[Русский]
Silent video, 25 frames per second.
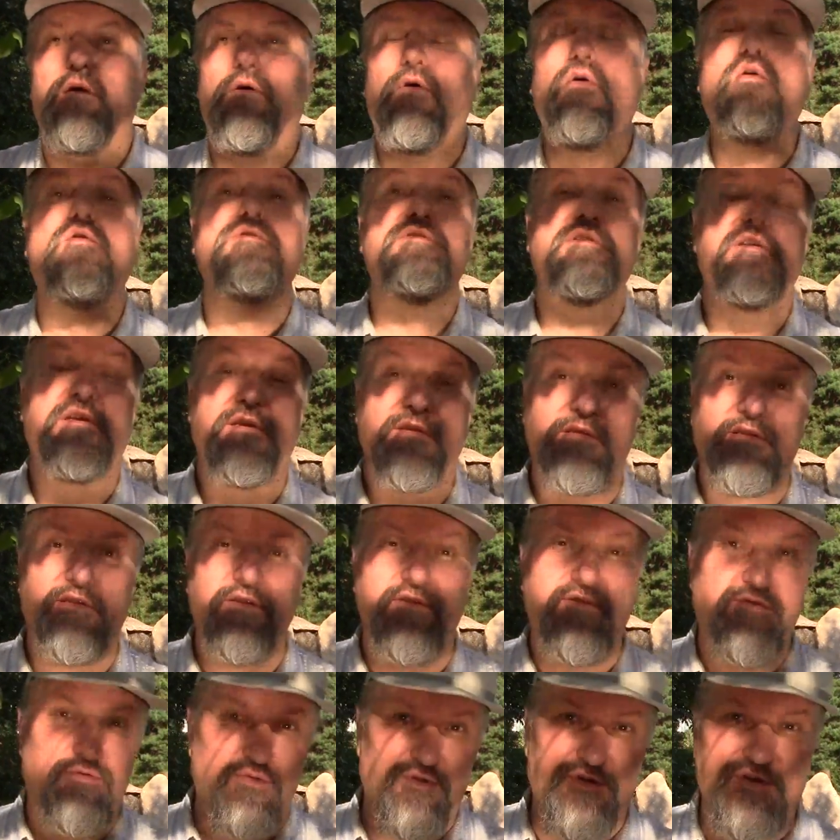Он есть
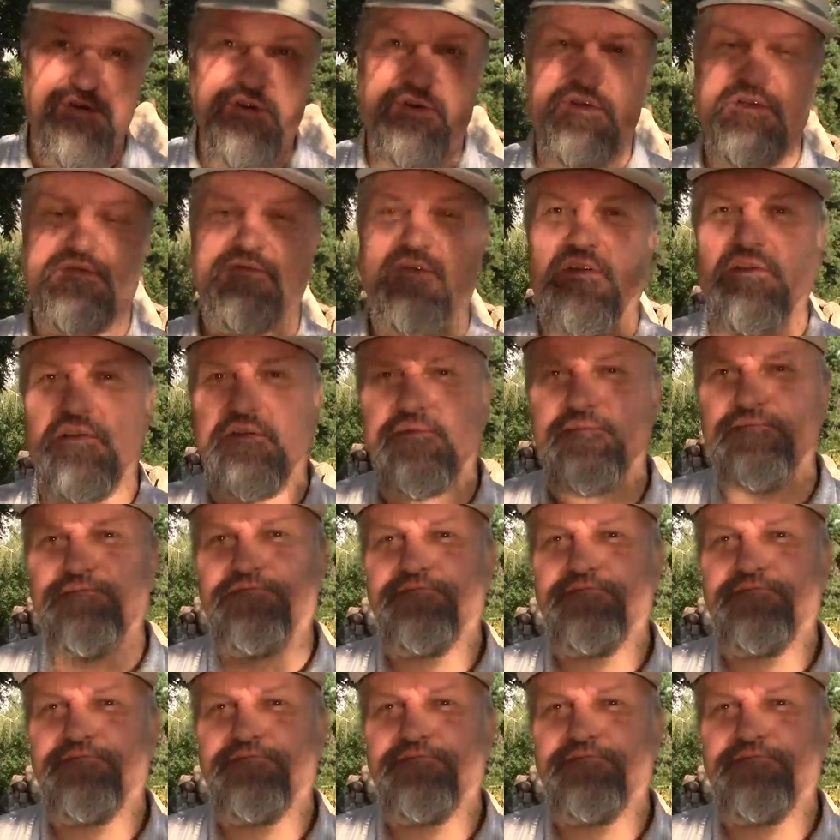источник света.